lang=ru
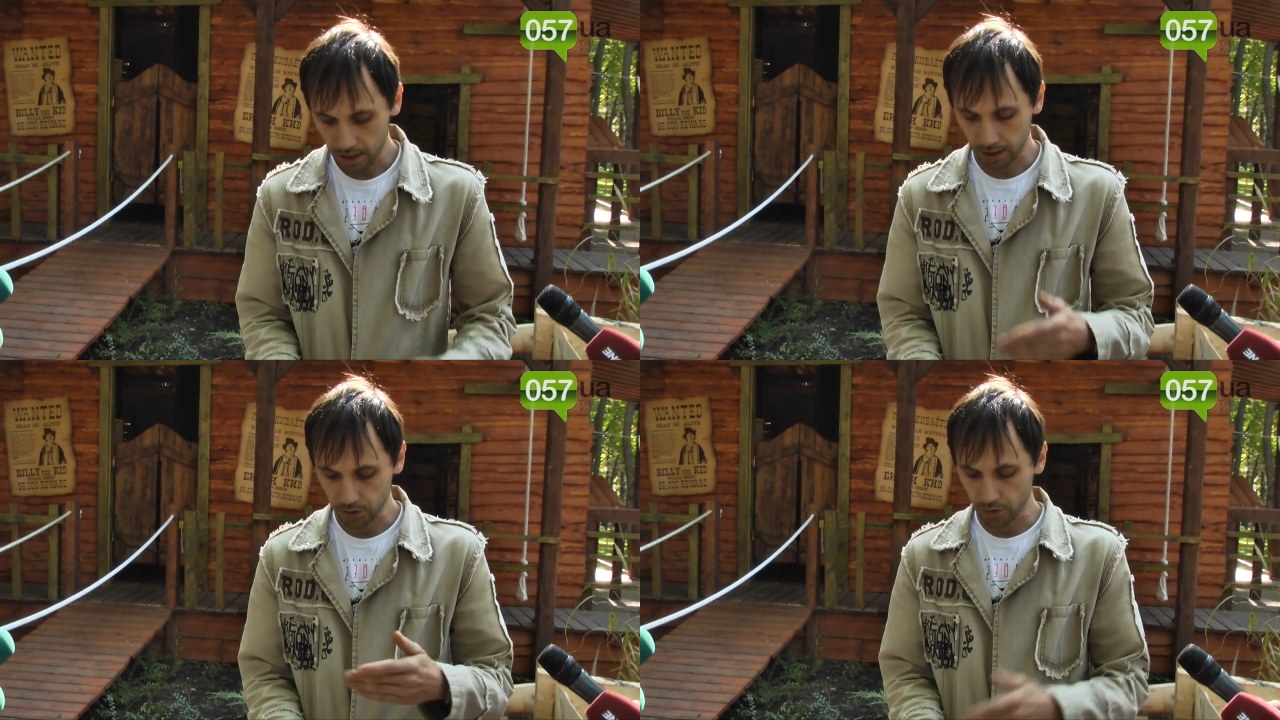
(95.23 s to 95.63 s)

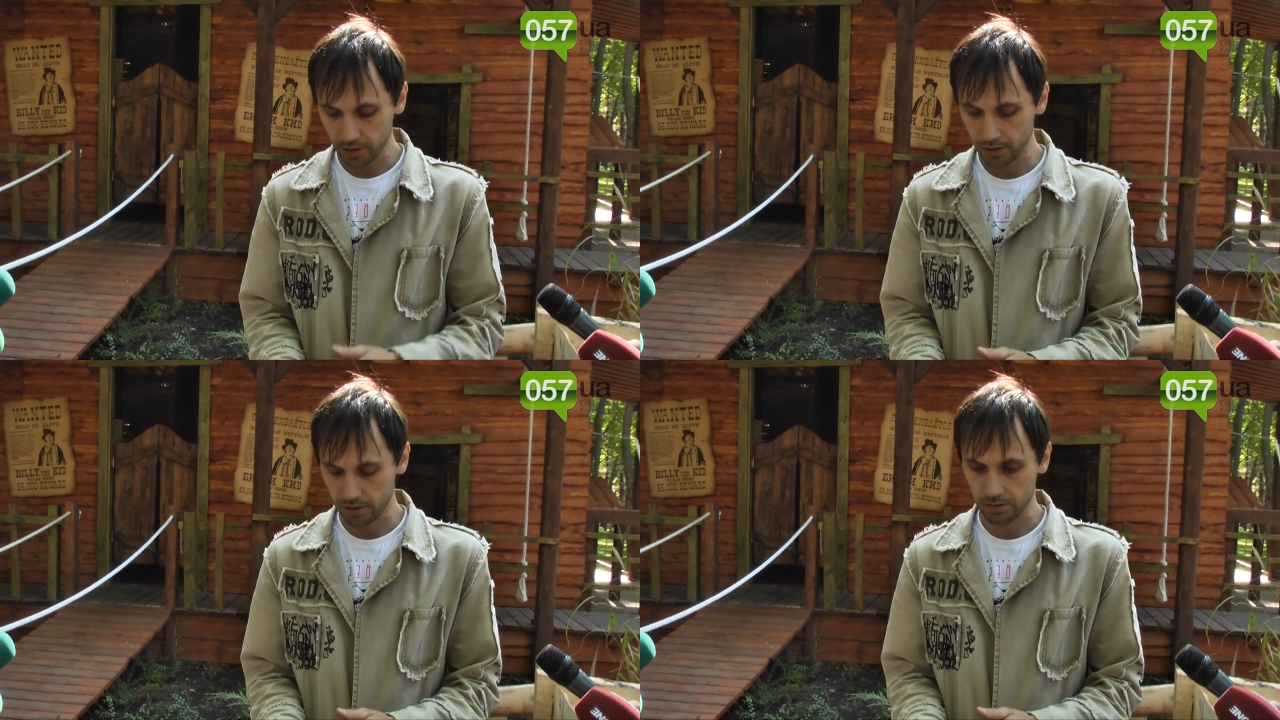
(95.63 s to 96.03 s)

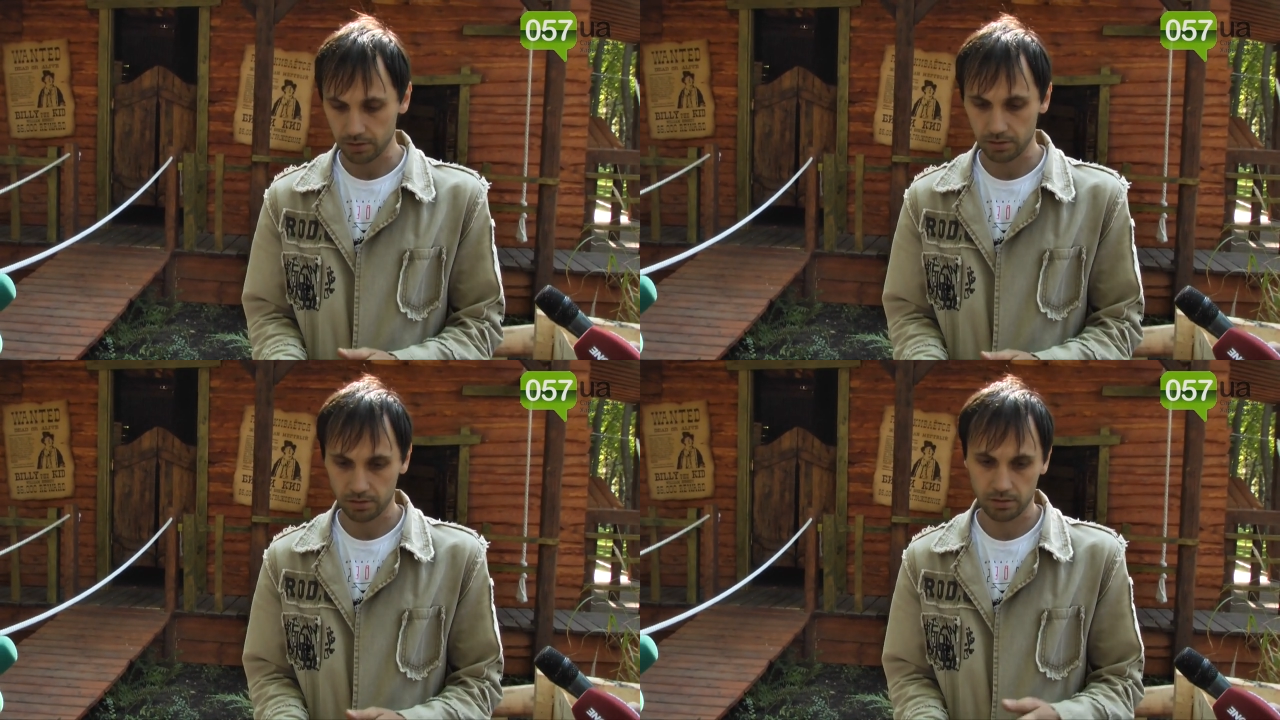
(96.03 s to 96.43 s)
который,
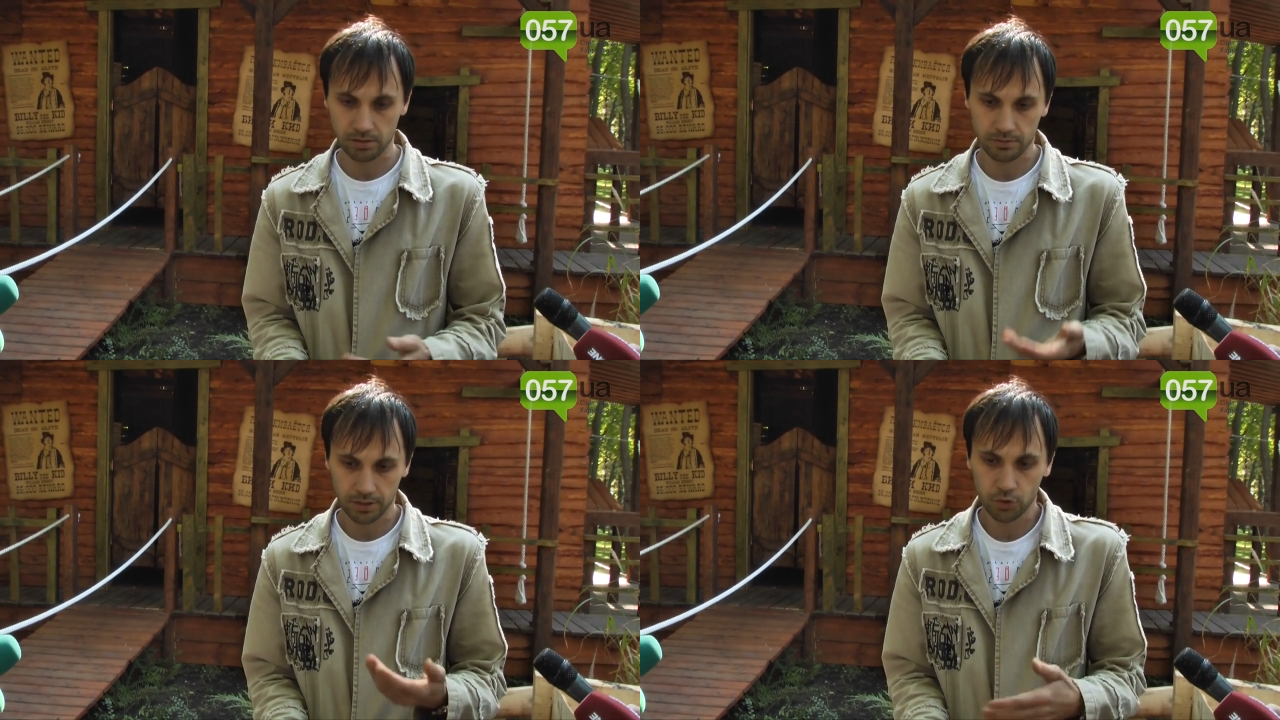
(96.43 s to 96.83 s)

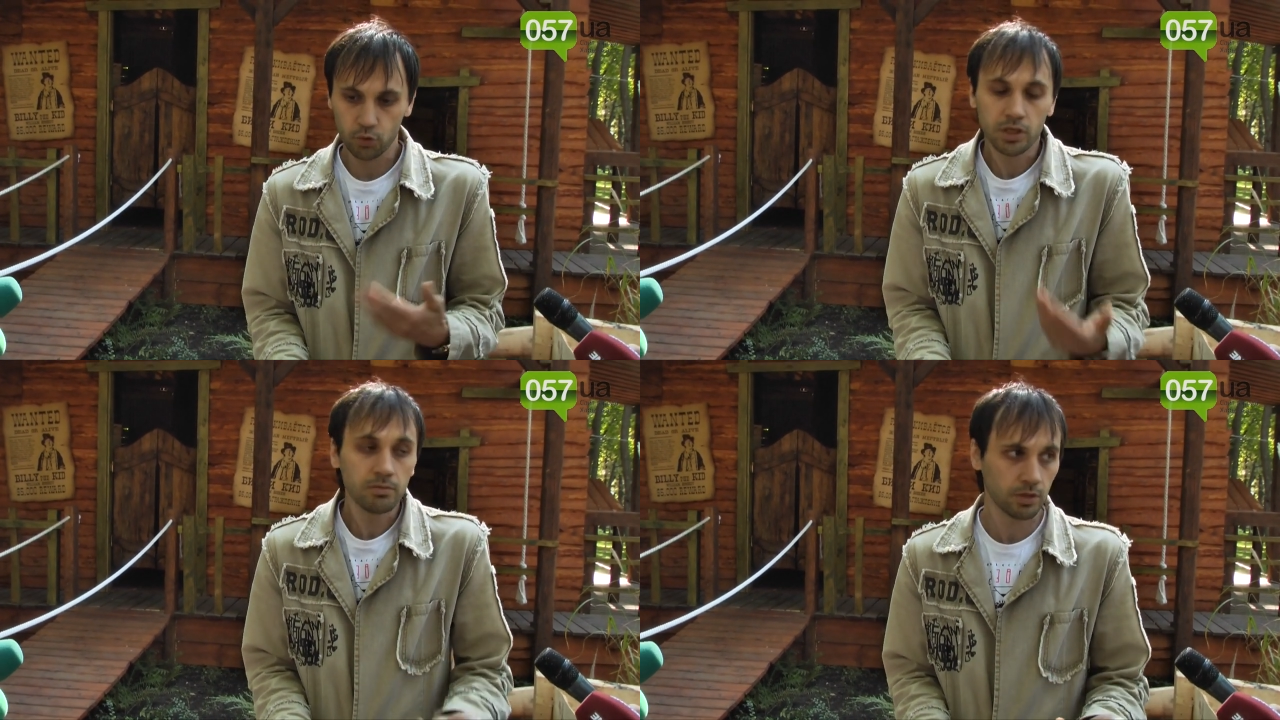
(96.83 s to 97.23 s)
э,
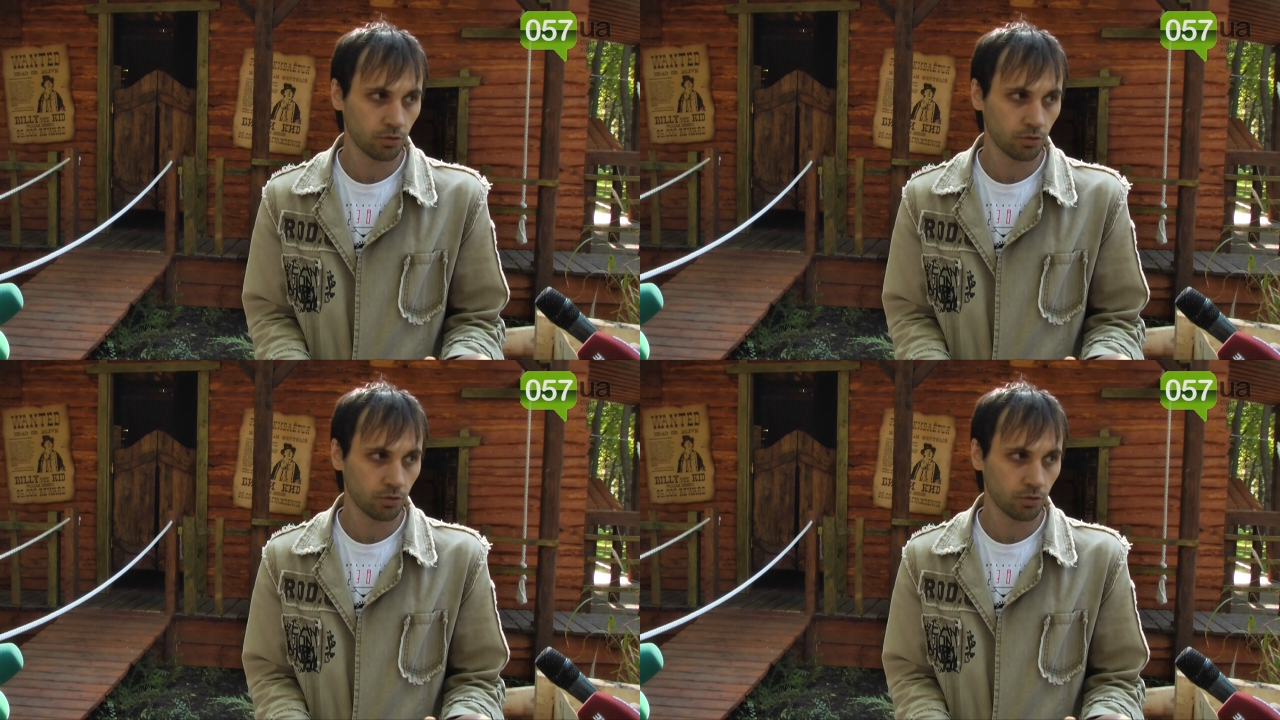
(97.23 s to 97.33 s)
которым